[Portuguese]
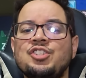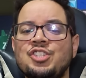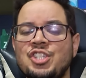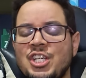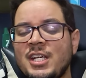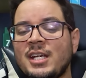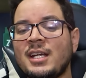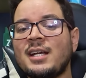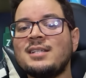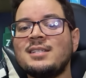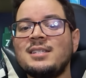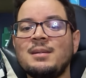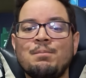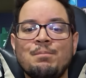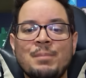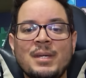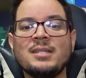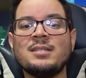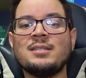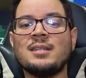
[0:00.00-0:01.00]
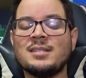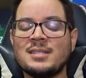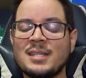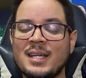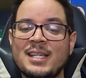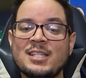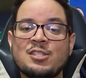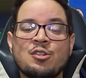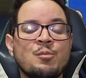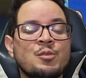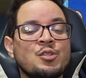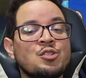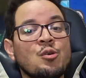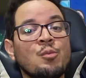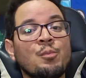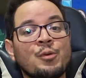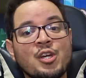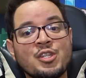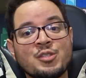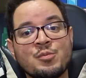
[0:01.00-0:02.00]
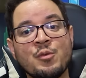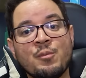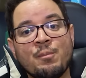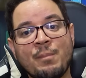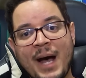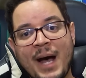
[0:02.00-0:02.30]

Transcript: dicas e pistas aí sobre o seu próximo